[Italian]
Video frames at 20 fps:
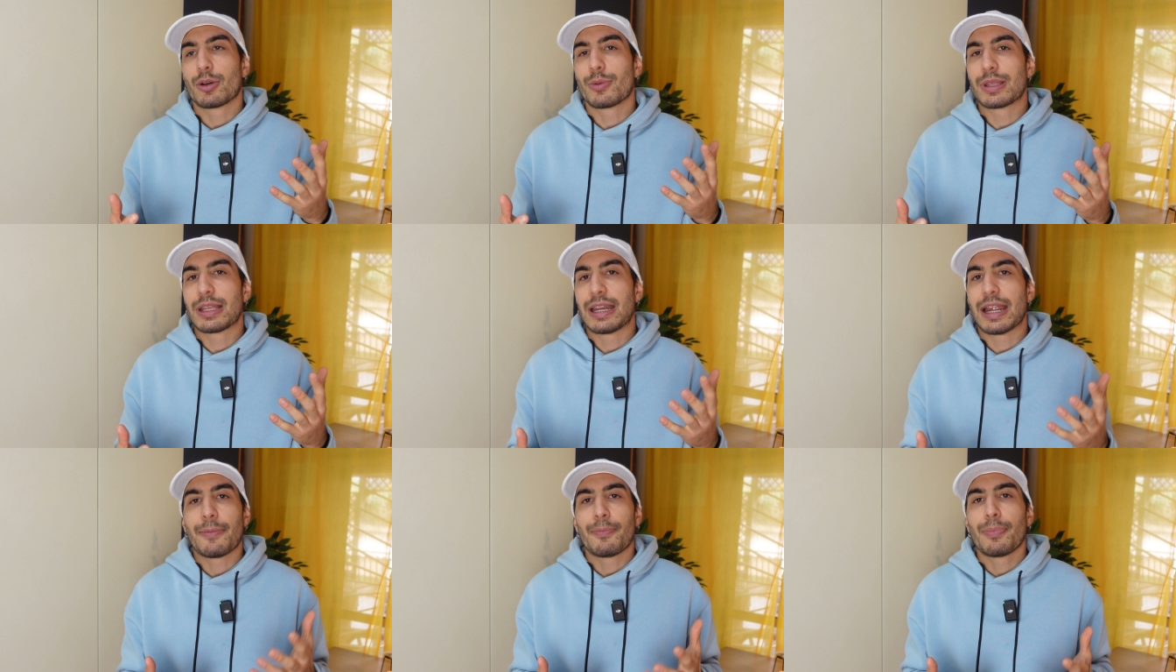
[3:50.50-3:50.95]
come
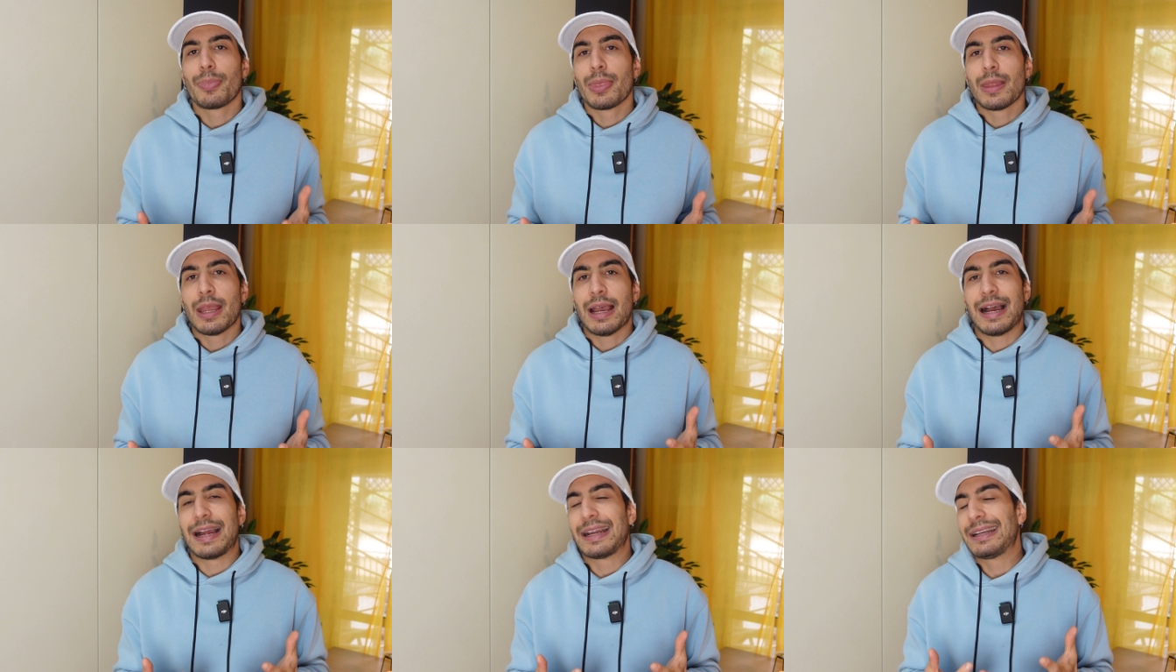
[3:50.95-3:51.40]
dire,
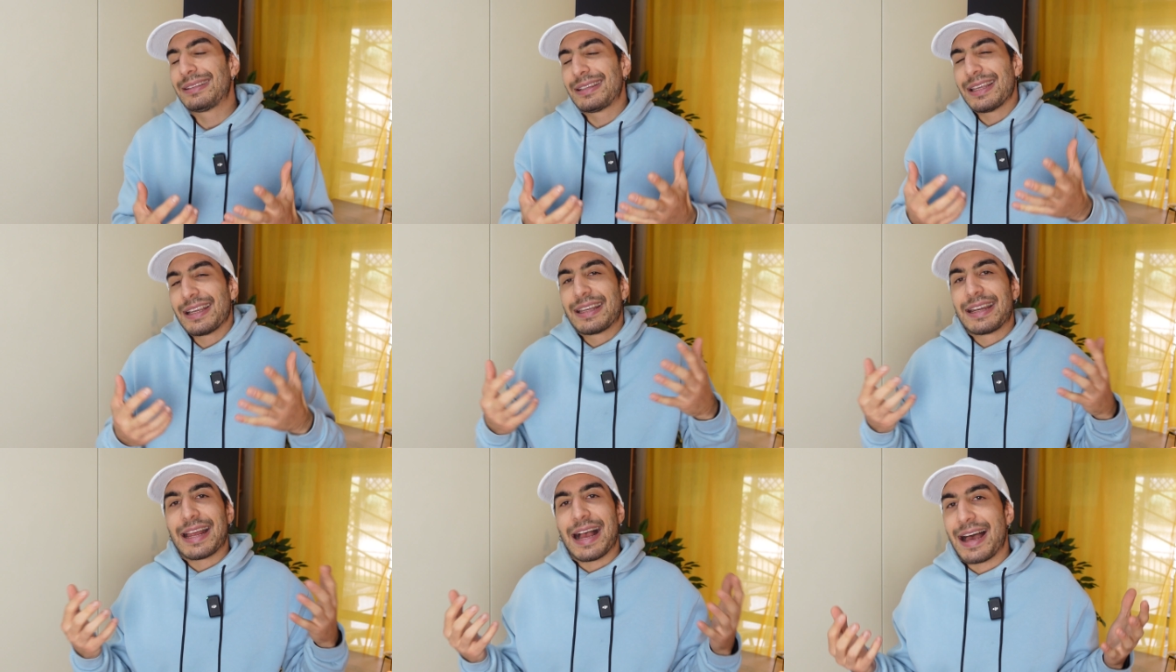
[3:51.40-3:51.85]
a
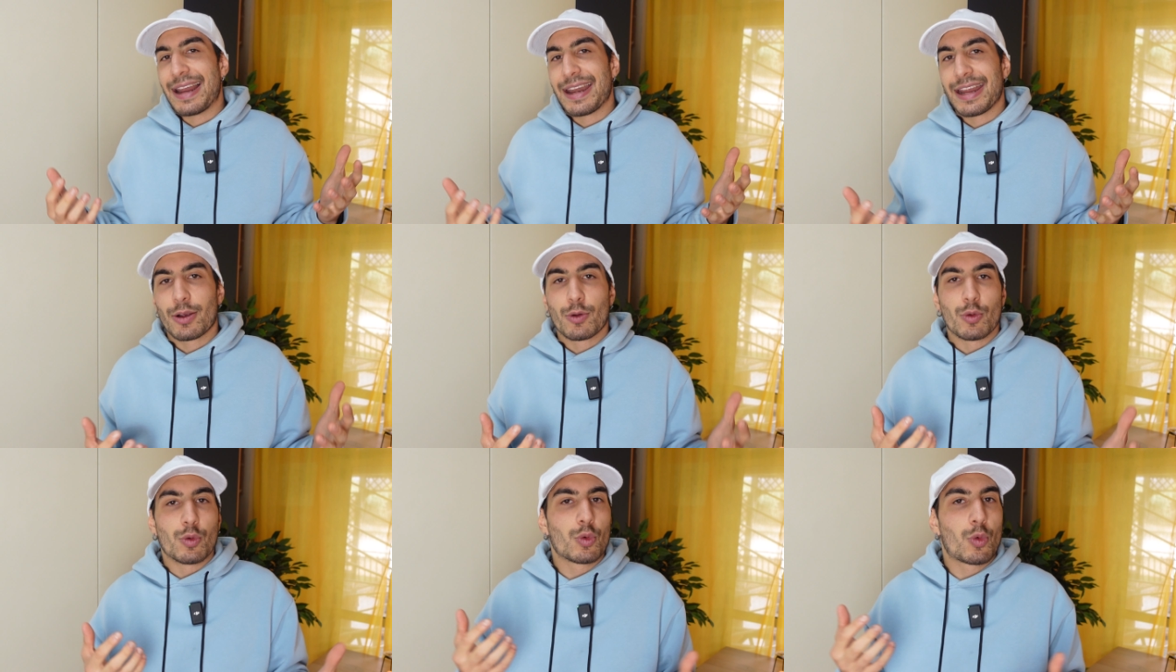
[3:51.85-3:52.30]

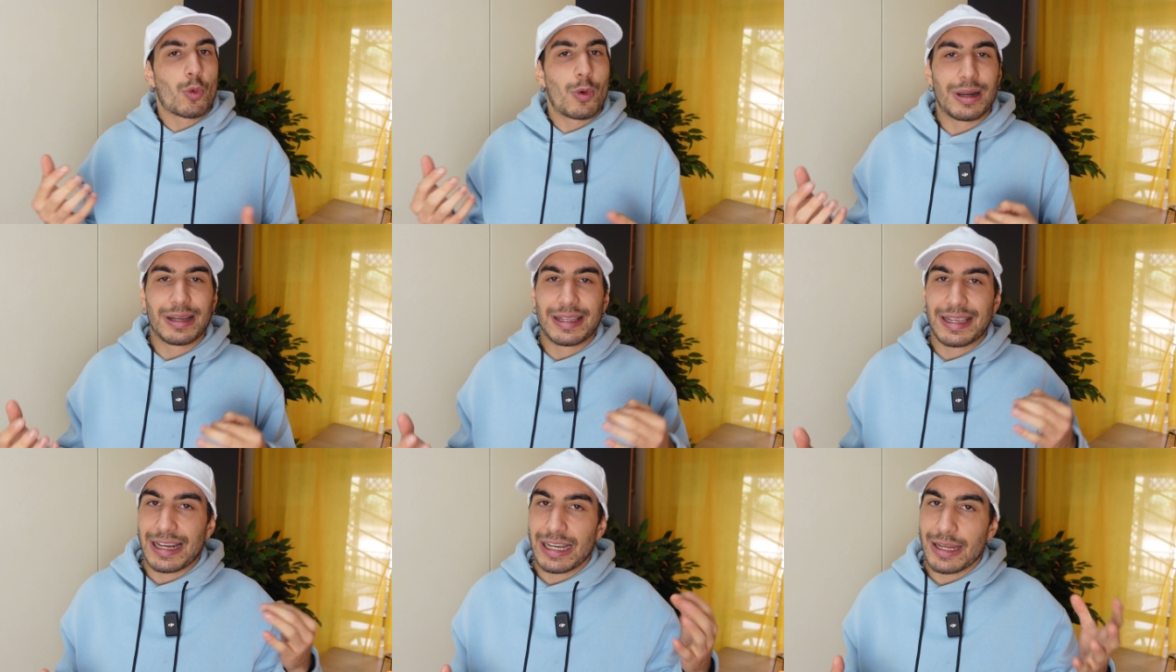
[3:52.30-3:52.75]
integrare con
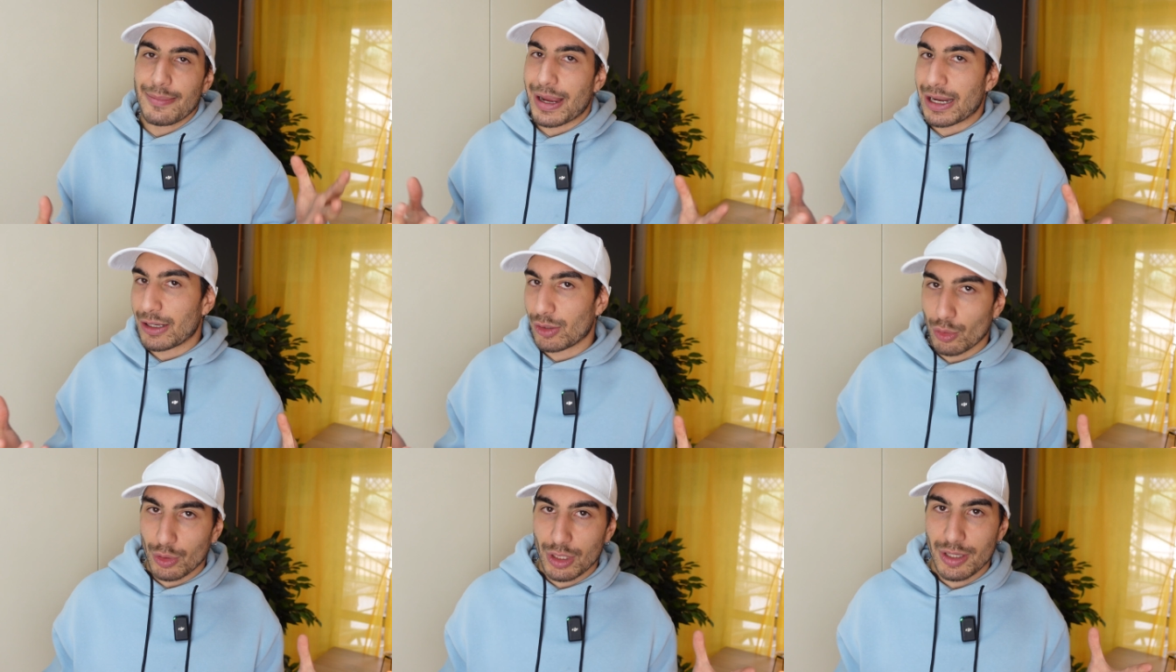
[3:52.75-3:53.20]
qualche
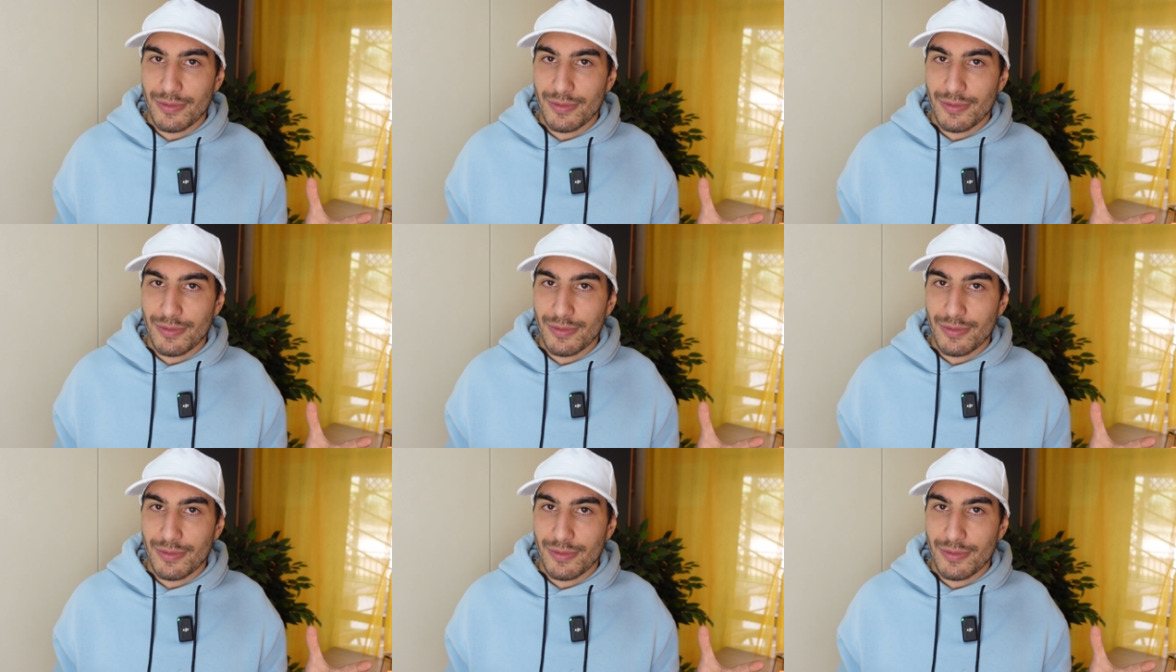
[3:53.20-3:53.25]
alimento